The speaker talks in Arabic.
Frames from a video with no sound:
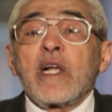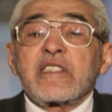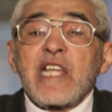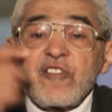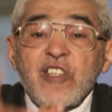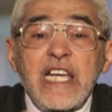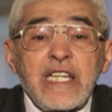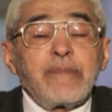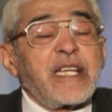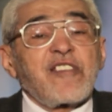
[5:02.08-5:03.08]

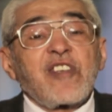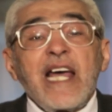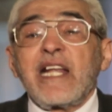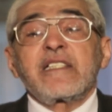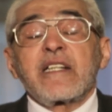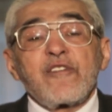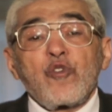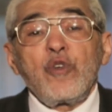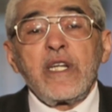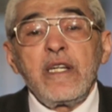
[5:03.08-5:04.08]
والتصديق برساله
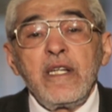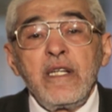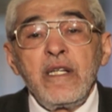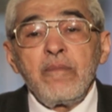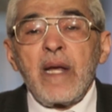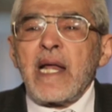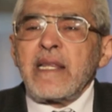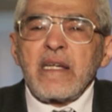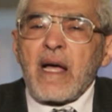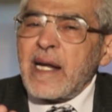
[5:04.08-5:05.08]
رسوله ما
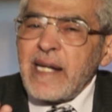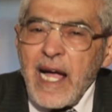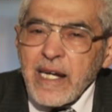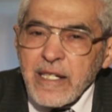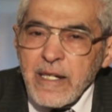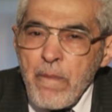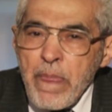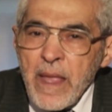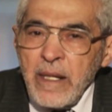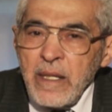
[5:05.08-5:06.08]
الذي خدعك
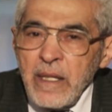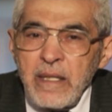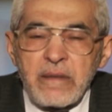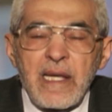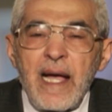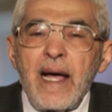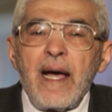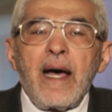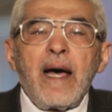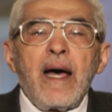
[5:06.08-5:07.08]
انت
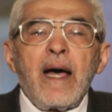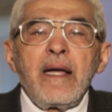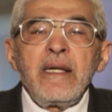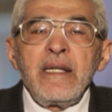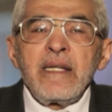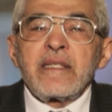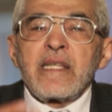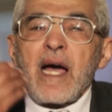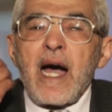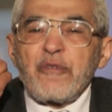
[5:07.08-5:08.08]

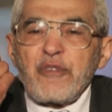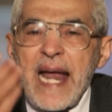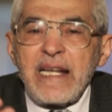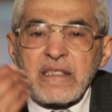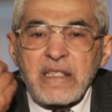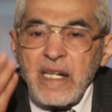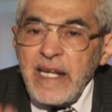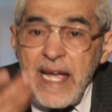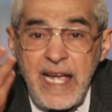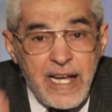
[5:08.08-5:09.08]
انت غفلت
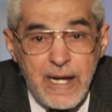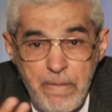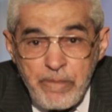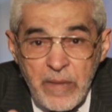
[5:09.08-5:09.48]
ليه